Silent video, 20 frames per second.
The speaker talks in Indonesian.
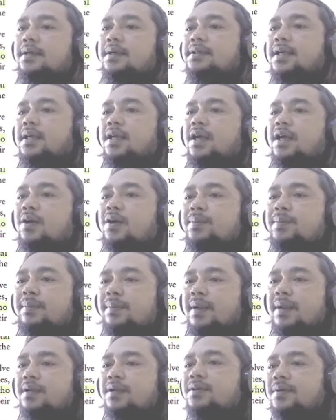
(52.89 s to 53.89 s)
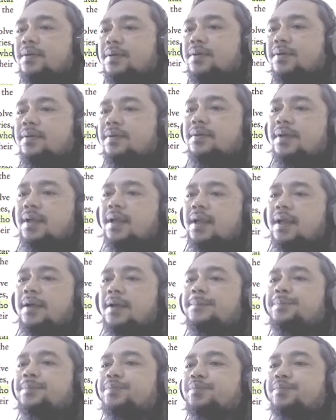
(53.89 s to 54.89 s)
hasil yang optimal dulu
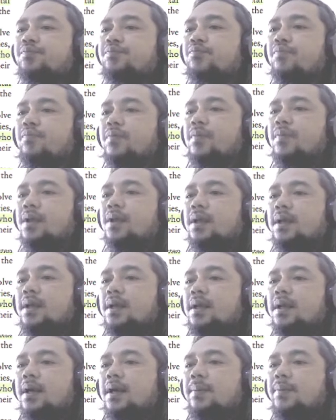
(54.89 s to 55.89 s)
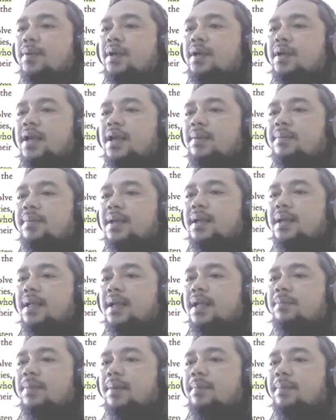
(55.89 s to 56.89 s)
ya Kemudian
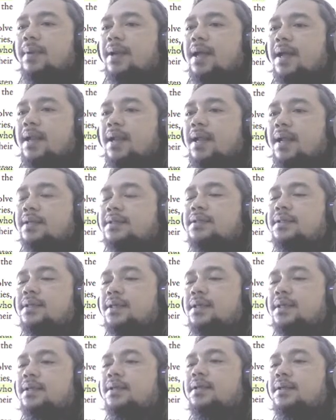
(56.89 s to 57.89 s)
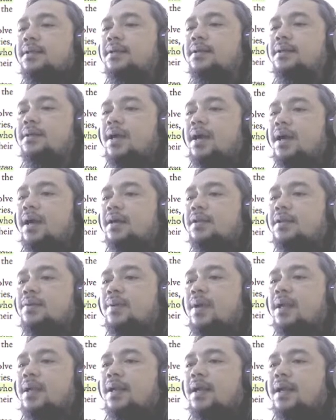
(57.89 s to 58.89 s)
melihat perbedaan hasil yang
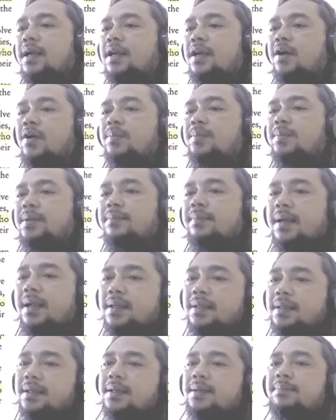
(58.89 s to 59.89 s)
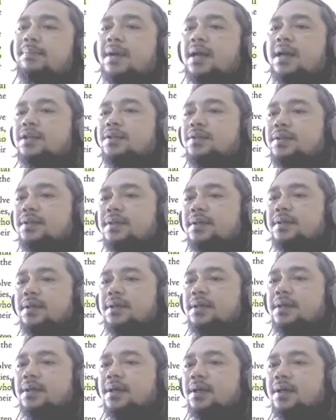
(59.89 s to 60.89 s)
aktual dengan yang optimal. Jadi maksud
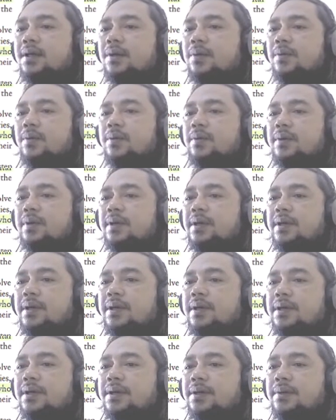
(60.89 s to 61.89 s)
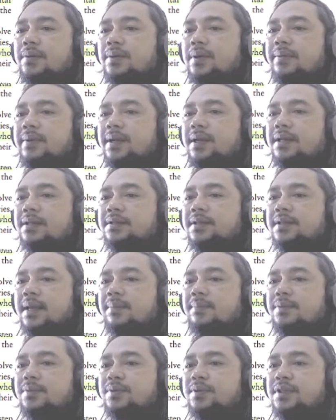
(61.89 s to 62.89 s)
we uh, we will
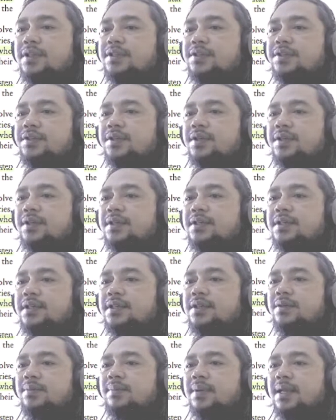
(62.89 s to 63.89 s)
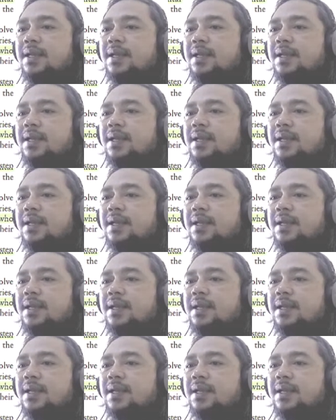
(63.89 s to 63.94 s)
attempt to discern discern